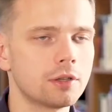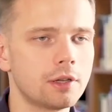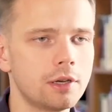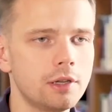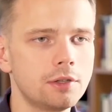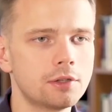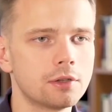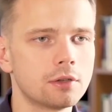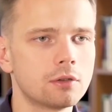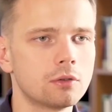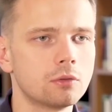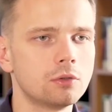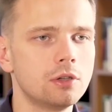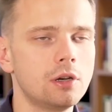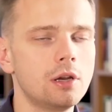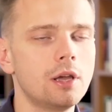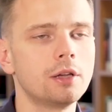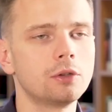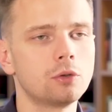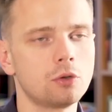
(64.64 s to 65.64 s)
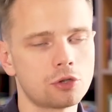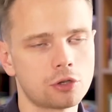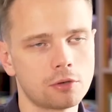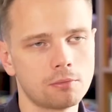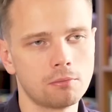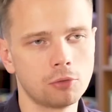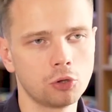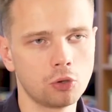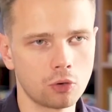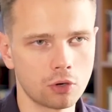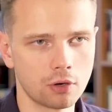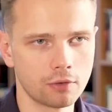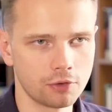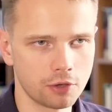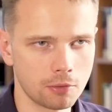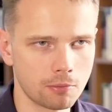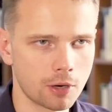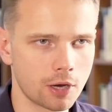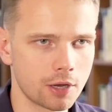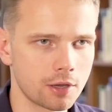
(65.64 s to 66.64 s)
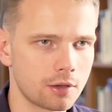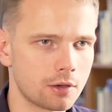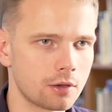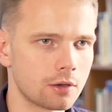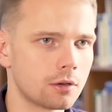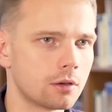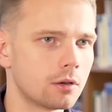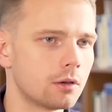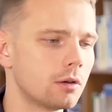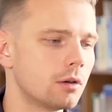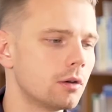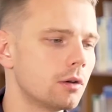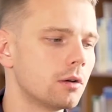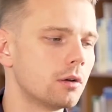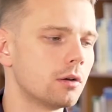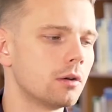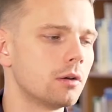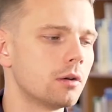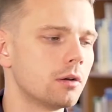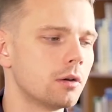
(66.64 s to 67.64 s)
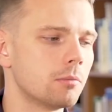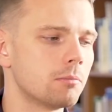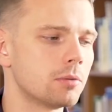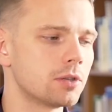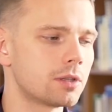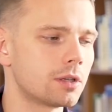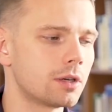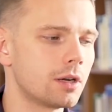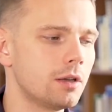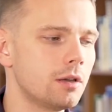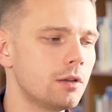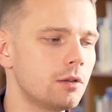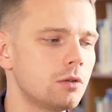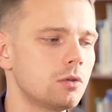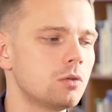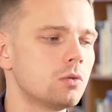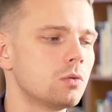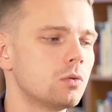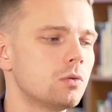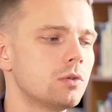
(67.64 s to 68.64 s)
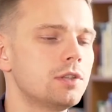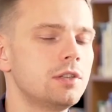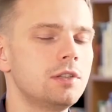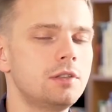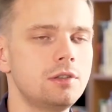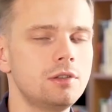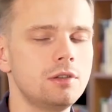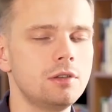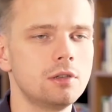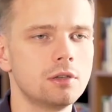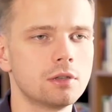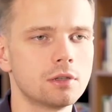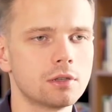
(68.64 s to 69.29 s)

аналитик уделяет очень много внимания построению сети